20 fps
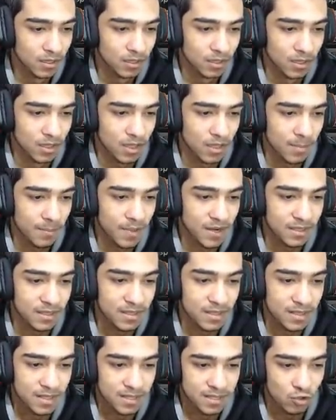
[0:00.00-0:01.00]
E,
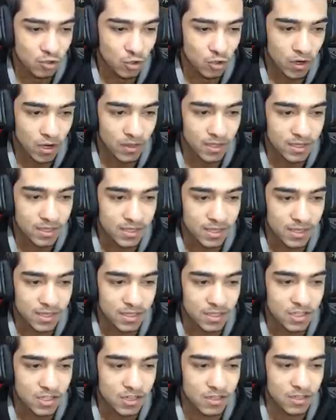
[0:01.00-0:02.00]
Platin deste oranında
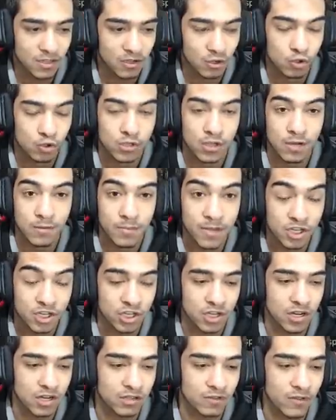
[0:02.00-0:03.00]
sadece Çeytak'a özel 5
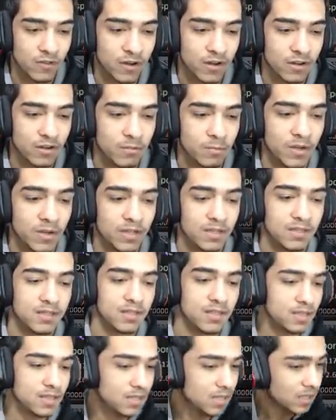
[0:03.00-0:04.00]
kart verir.
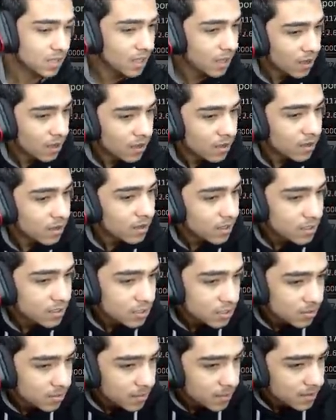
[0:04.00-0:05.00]
Platin destede yaygın kart
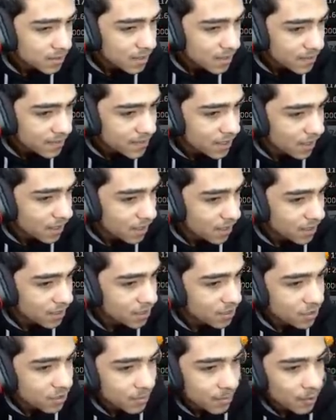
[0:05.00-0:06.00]
çıkmaz ve
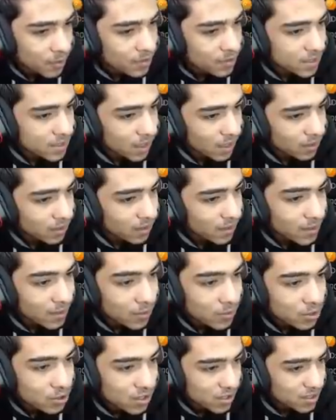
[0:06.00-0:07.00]
efsanedir. Çıkma olası altın ve
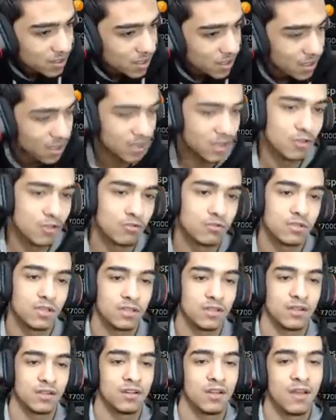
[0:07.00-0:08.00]
gümüş desteden daha
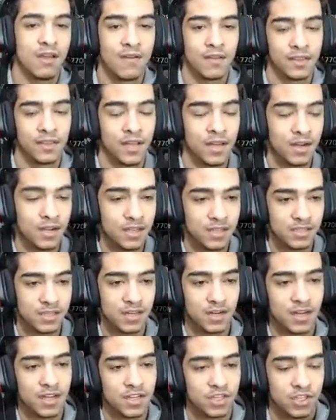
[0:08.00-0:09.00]
yüksektir. Evet
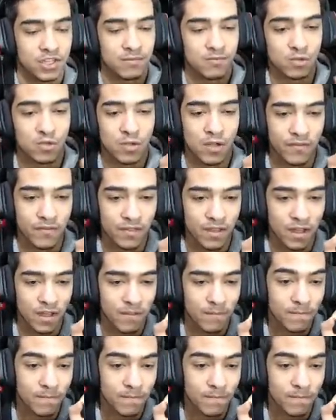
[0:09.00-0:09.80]
arkadaşlar açtım şu anda.